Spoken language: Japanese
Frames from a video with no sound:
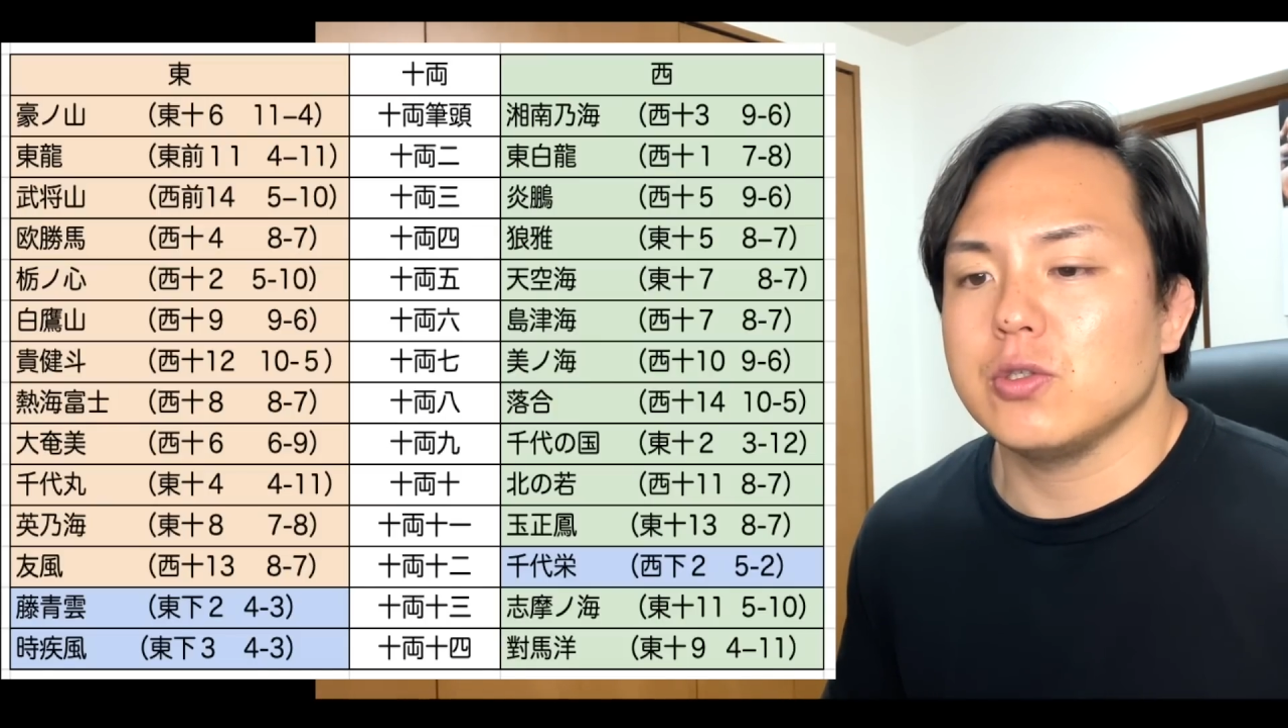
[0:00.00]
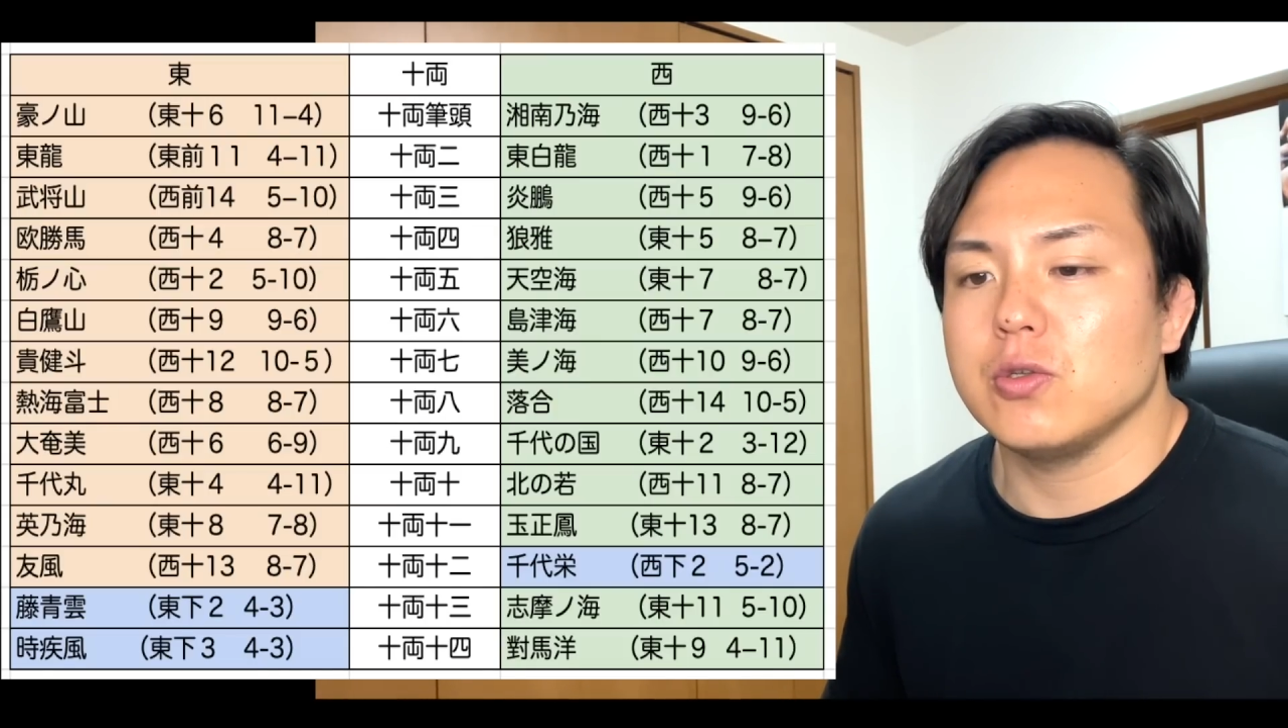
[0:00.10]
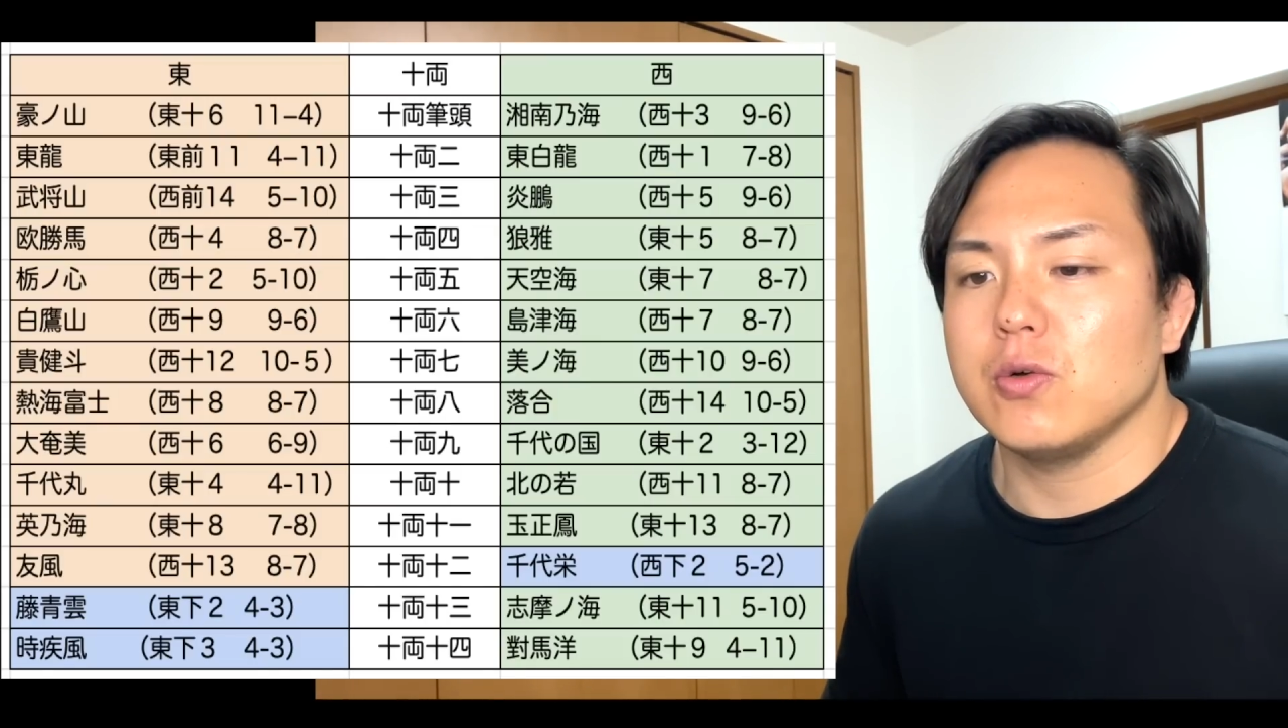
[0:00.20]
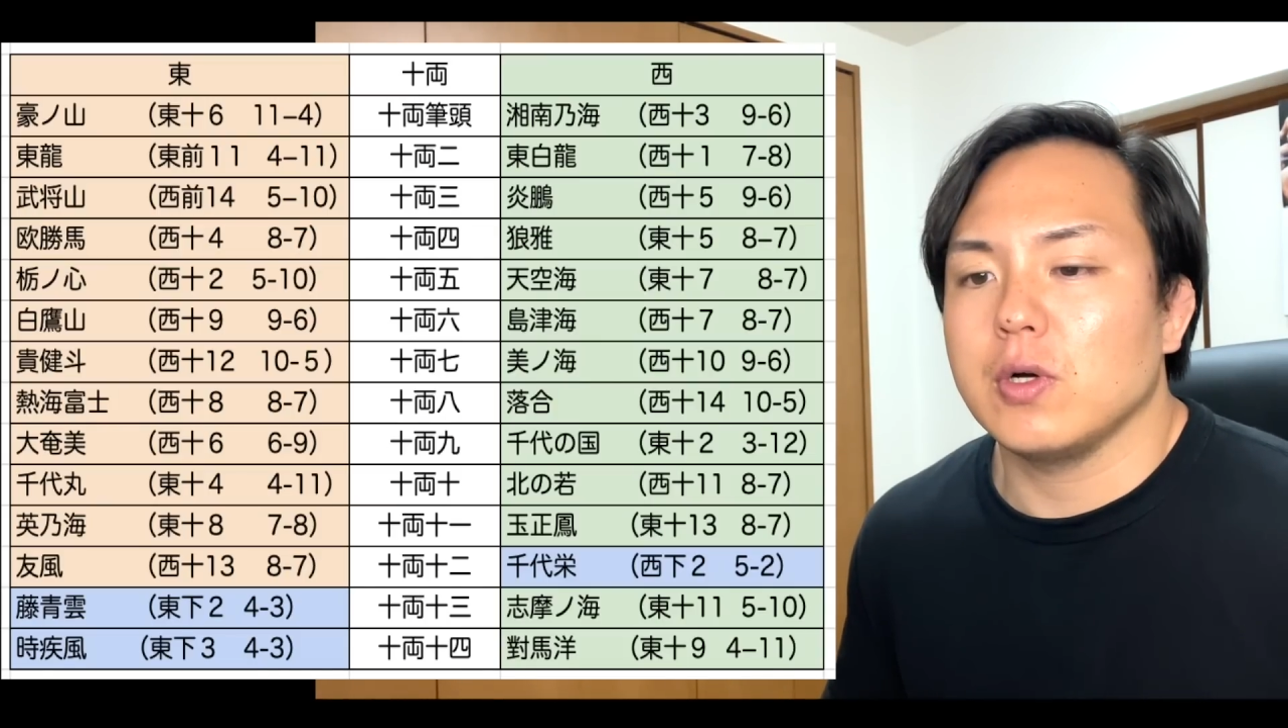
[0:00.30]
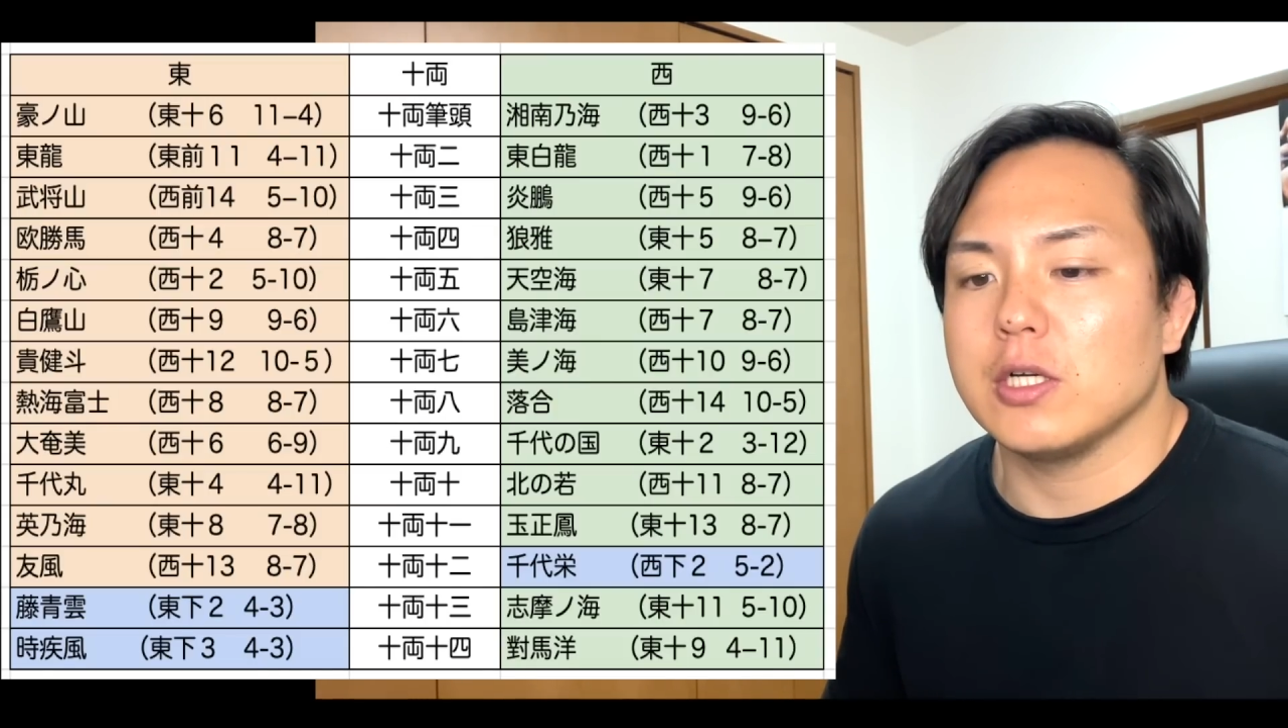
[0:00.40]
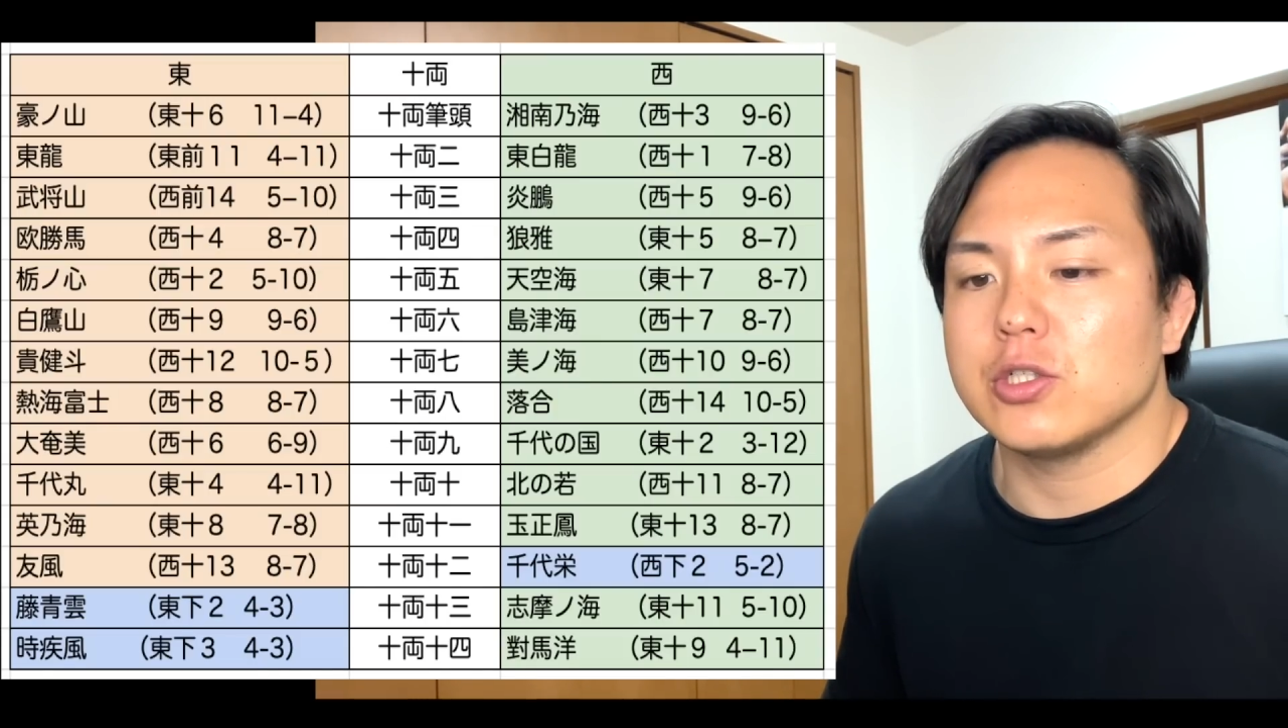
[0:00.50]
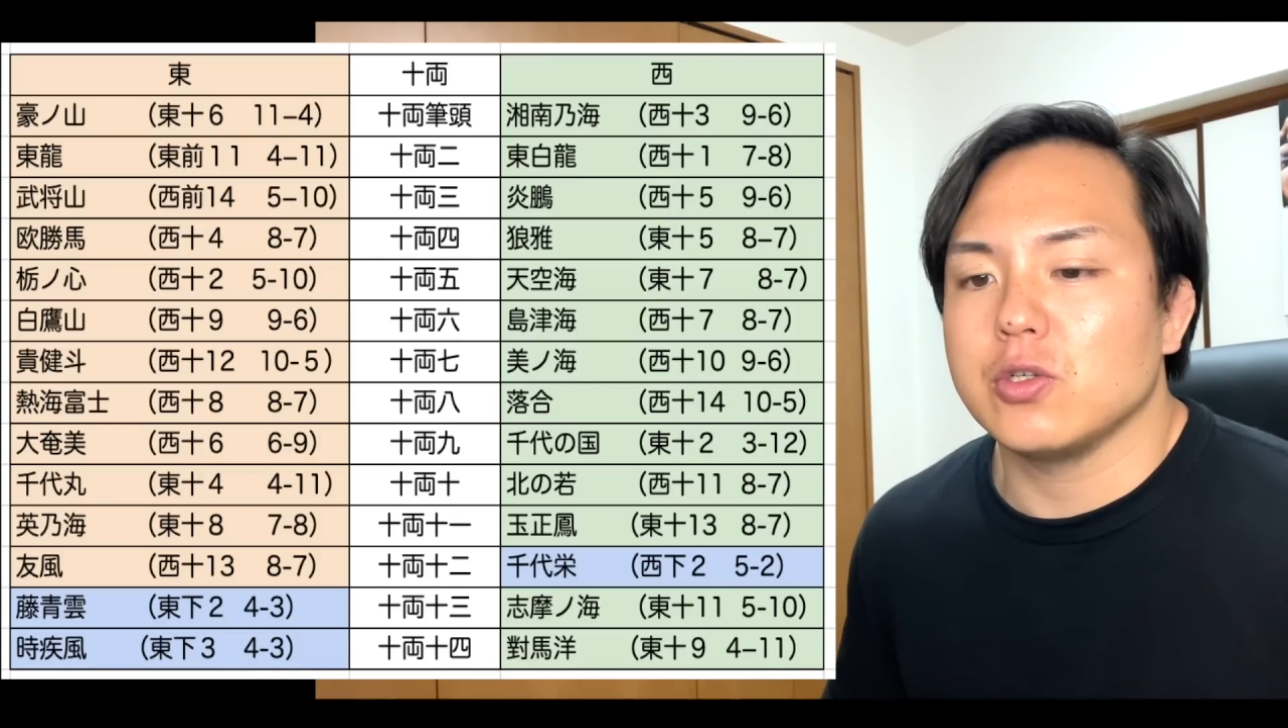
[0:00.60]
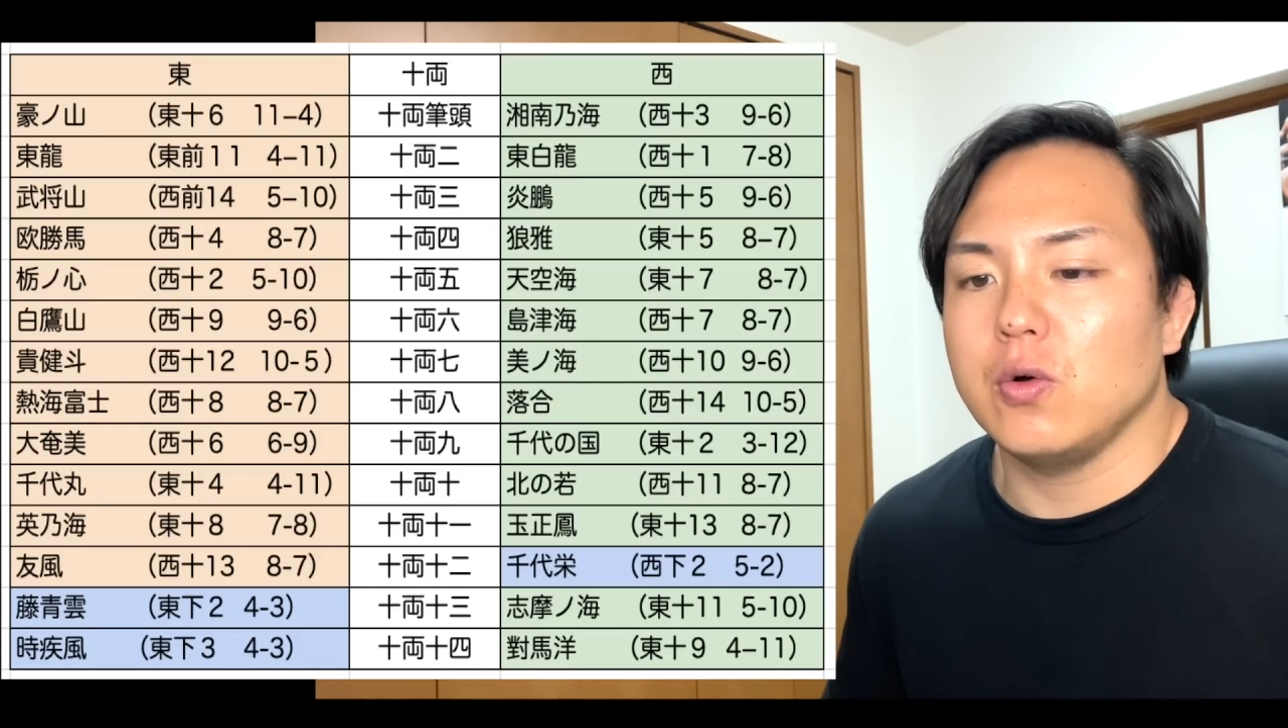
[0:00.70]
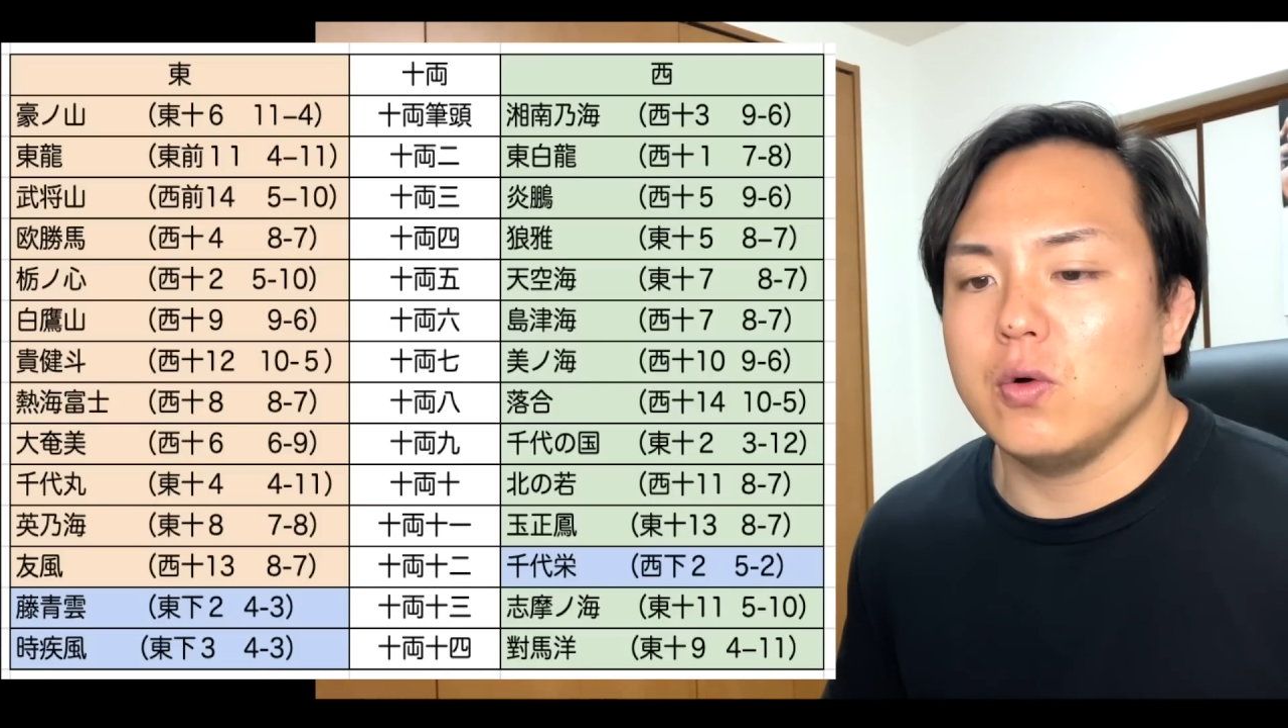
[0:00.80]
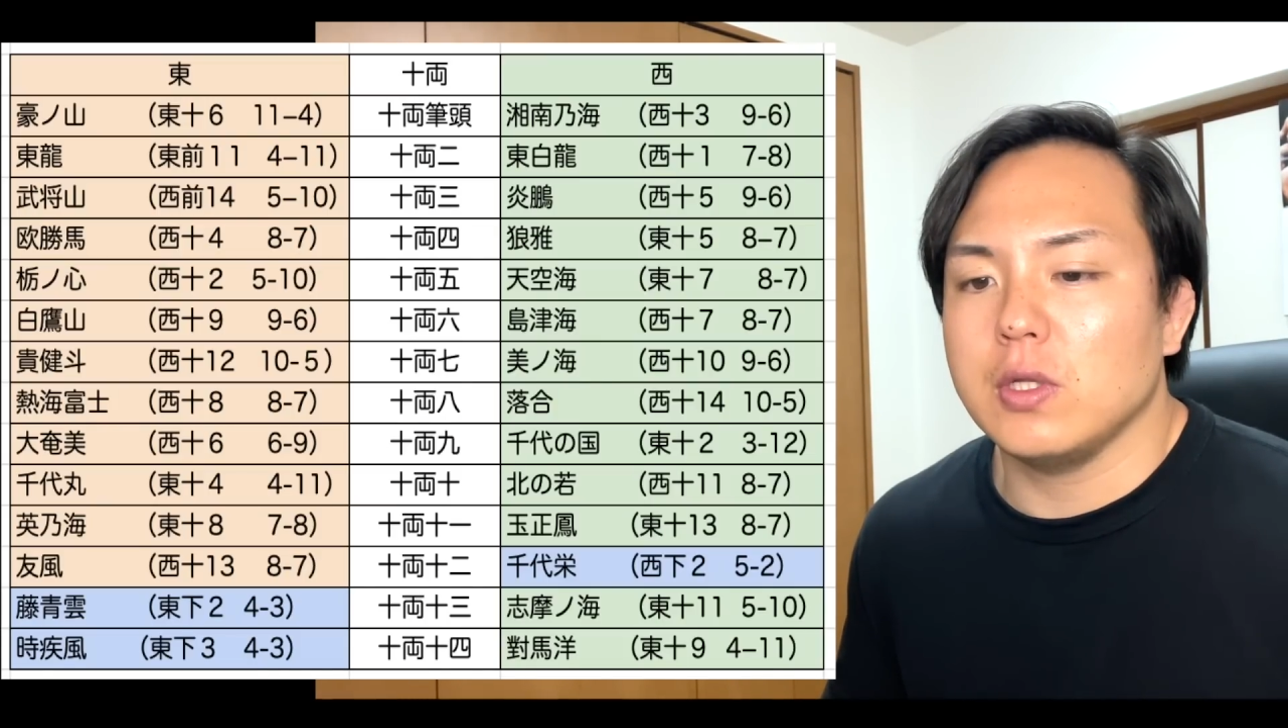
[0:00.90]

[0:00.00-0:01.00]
頭が湘